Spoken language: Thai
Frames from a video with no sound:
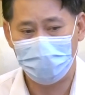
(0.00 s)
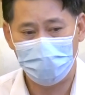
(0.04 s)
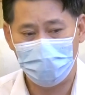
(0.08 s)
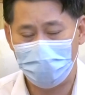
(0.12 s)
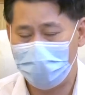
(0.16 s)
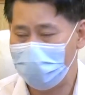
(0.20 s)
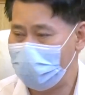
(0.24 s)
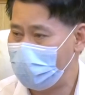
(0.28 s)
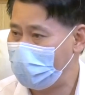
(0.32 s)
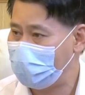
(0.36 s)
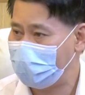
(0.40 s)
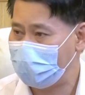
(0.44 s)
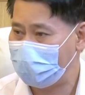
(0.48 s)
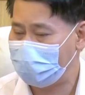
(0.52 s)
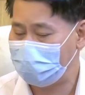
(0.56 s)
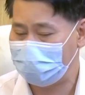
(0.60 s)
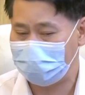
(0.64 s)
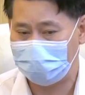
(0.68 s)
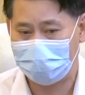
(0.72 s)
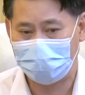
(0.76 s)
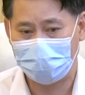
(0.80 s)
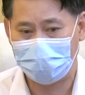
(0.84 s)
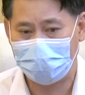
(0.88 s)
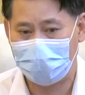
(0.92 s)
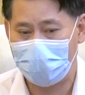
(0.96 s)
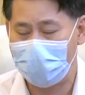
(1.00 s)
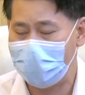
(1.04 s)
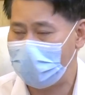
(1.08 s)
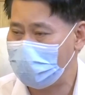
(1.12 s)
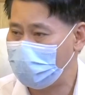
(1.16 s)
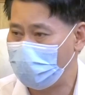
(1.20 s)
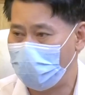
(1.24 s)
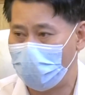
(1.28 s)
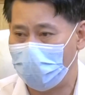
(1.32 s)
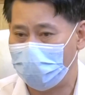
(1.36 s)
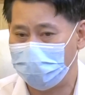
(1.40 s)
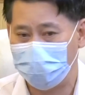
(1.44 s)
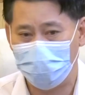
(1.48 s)
ไม่หักค่า
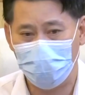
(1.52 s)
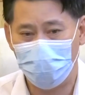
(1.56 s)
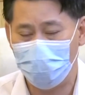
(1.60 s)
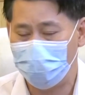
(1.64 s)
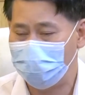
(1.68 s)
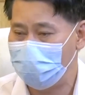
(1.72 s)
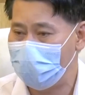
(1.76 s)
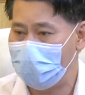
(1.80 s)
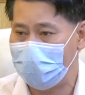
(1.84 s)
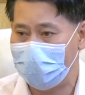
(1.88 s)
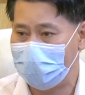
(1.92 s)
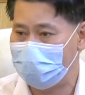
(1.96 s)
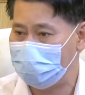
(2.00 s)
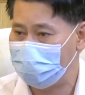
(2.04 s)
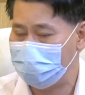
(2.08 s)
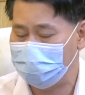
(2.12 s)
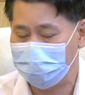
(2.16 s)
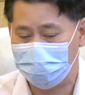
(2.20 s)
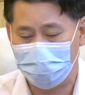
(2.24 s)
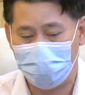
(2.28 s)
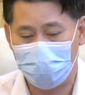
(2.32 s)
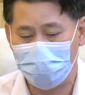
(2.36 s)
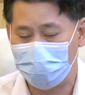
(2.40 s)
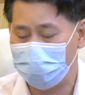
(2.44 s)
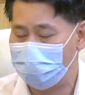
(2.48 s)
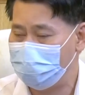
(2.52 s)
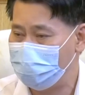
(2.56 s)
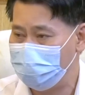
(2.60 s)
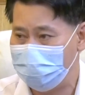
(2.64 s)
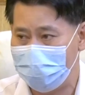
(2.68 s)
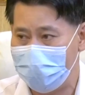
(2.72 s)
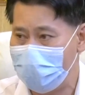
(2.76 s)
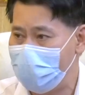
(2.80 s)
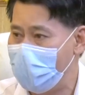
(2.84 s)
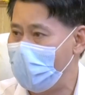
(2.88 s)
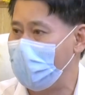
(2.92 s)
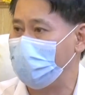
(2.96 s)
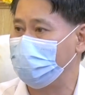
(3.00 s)
กรอบรูปค่าอะไรพยุง
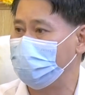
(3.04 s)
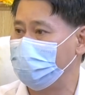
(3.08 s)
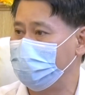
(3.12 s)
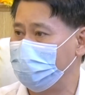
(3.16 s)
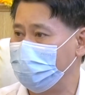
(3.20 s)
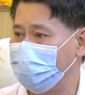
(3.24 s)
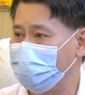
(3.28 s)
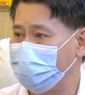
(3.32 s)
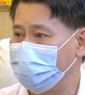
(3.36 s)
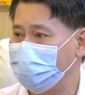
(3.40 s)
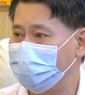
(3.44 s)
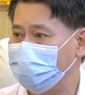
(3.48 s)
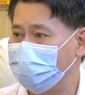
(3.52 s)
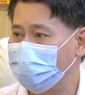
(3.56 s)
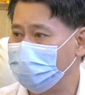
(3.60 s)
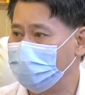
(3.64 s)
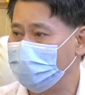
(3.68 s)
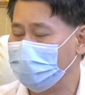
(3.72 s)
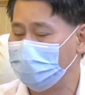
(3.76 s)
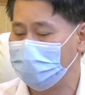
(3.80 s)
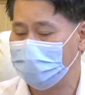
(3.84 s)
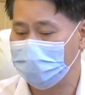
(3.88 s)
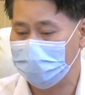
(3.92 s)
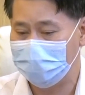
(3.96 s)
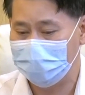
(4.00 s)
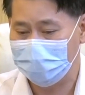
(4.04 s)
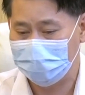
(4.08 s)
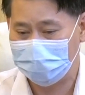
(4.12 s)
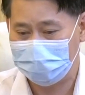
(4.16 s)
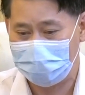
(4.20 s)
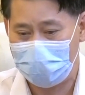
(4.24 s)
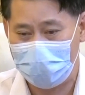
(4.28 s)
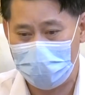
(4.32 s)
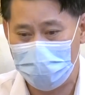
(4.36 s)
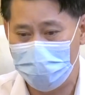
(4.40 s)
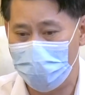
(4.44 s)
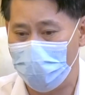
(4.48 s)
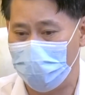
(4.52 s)
ไม่หักเลย
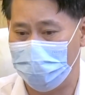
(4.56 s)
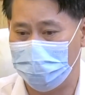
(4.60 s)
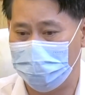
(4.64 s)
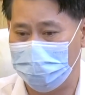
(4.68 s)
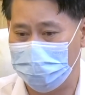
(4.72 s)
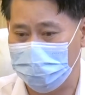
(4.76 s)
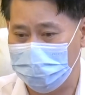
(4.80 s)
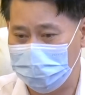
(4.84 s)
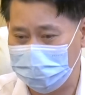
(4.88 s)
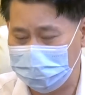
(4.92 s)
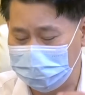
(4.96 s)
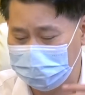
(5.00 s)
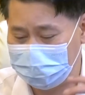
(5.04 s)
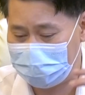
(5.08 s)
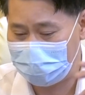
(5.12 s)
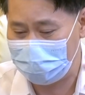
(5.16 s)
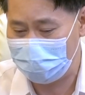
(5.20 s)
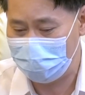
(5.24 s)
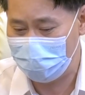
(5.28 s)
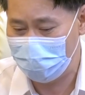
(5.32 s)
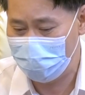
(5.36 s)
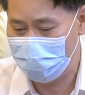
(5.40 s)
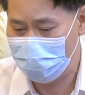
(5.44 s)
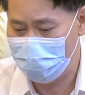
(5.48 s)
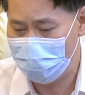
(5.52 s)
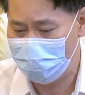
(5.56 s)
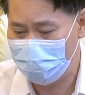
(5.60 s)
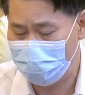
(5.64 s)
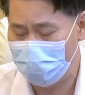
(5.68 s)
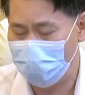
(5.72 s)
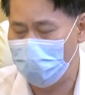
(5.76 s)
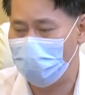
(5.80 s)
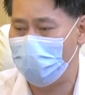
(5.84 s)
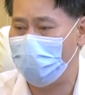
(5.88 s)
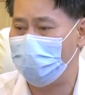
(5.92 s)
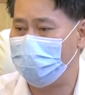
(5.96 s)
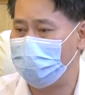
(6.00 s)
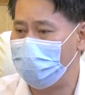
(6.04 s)
ทั้งหมดจะรวบ
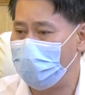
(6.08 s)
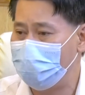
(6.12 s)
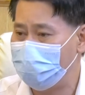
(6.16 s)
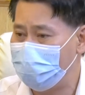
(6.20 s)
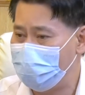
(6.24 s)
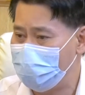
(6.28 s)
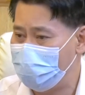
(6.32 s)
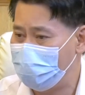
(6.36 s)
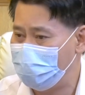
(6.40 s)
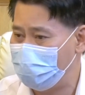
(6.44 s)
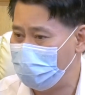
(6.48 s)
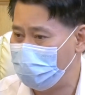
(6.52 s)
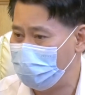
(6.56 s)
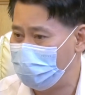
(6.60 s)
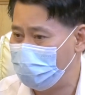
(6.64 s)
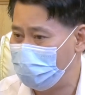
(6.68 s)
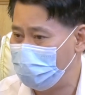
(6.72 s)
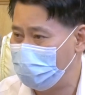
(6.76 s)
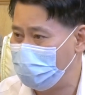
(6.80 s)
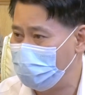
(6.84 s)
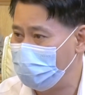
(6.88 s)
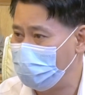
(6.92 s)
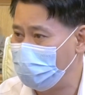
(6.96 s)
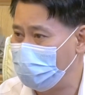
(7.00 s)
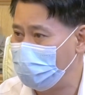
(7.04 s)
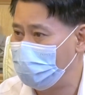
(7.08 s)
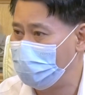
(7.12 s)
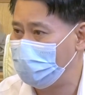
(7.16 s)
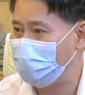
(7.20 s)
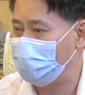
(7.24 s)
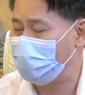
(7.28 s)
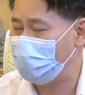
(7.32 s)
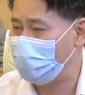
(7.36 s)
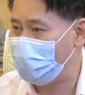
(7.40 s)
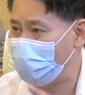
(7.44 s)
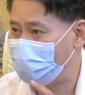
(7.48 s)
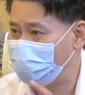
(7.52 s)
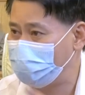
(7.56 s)
รวมแล้วก็
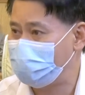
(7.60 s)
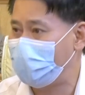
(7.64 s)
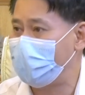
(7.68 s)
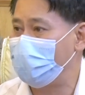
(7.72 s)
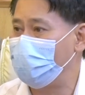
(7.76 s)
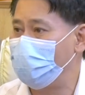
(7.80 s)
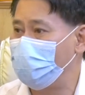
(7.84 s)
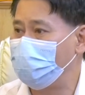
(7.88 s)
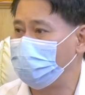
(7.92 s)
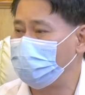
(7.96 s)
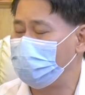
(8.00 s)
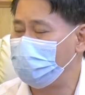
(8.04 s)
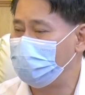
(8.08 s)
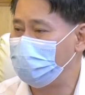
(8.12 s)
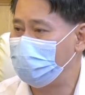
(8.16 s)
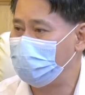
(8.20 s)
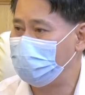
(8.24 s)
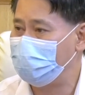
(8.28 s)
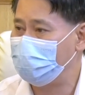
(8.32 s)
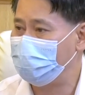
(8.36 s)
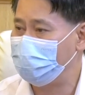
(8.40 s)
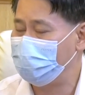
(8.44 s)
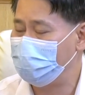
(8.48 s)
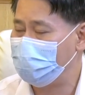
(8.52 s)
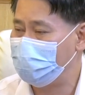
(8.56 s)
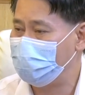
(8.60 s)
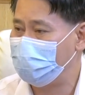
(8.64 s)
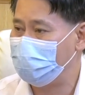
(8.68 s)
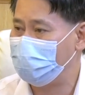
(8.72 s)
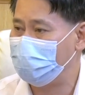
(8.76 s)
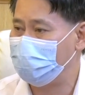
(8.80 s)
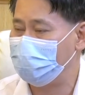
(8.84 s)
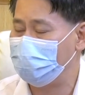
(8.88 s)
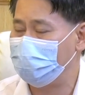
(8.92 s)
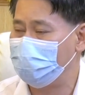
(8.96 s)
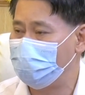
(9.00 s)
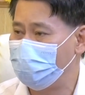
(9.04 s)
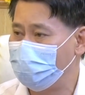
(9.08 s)
เอาใส่รถ ตอนนี้มี
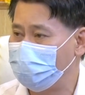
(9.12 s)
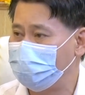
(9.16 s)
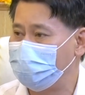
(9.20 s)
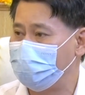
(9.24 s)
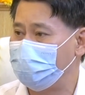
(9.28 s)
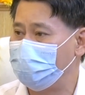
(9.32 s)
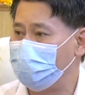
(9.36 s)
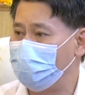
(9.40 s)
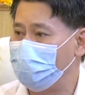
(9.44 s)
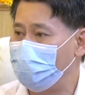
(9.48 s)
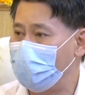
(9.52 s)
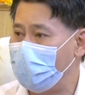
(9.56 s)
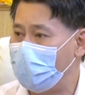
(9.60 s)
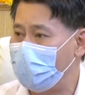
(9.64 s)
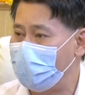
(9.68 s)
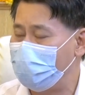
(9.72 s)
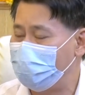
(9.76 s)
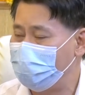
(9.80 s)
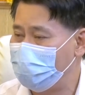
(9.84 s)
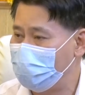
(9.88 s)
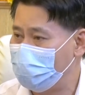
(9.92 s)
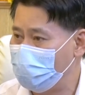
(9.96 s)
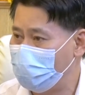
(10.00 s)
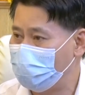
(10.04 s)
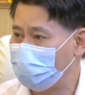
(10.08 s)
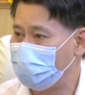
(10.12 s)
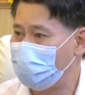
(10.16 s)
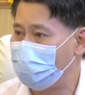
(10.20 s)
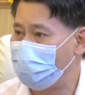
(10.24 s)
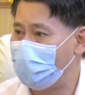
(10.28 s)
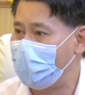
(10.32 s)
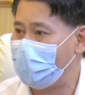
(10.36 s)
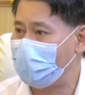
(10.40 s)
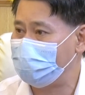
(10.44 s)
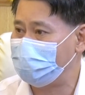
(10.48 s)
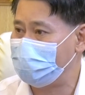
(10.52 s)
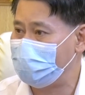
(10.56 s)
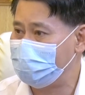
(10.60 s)
ลูกศิษย์ลูกหา มีรถกระ
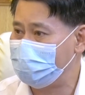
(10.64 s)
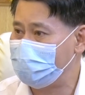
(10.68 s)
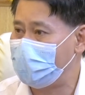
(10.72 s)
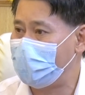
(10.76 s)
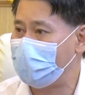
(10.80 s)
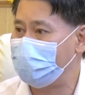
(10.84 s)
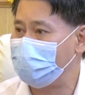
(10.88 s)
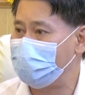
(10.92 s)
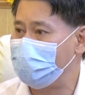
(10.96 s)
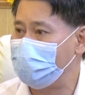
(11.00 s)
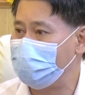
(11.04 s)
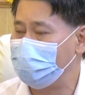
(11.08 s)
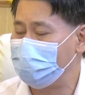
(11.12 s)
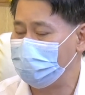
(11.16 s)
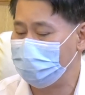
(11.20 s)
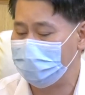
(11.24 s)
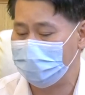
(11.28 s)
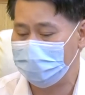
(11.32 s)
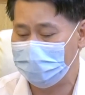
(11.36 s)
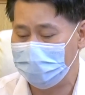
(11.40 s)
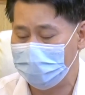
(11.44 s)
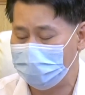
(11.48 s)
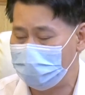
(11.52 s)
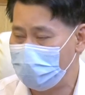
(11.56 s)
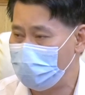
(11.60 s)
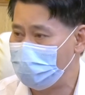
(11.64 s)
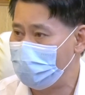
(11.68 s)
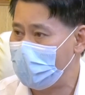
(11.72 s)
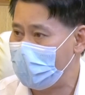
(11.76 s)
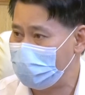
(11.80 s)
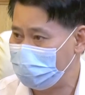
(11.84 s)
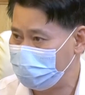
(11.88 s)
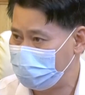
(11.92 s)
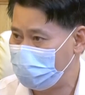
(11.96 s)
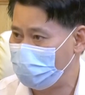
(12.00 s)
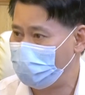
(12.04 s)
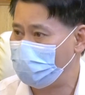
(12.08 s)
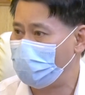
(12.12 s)
บะใหญ่ๆนะประมา
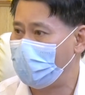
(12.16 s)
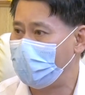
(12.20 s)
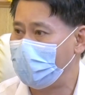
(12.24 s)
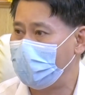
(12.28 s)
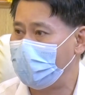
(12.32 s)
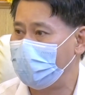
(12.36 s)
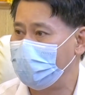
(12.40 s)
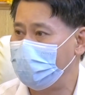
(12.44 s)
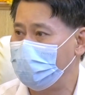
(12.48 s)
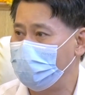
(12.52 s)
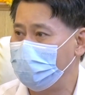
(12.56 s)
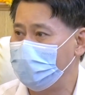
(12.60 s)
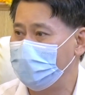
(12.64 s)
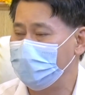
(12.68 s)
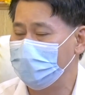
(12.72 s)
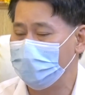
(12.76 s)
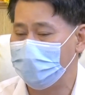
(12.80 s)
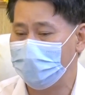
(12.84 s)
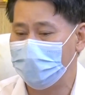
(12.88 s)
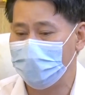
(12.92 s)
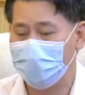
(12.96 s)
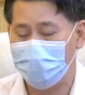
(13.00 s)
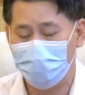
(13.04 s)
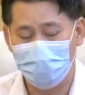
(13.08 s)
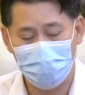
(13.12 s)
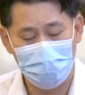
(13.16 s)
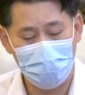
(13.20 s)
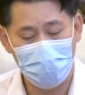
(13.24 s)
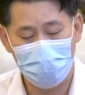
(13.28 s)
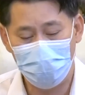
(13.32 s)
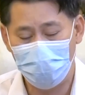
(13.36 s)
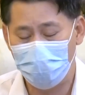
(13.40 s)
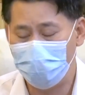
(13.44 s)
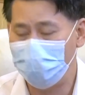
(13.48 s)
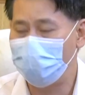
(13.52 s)
ณสิบกว่าคัน ครับ เมื่อร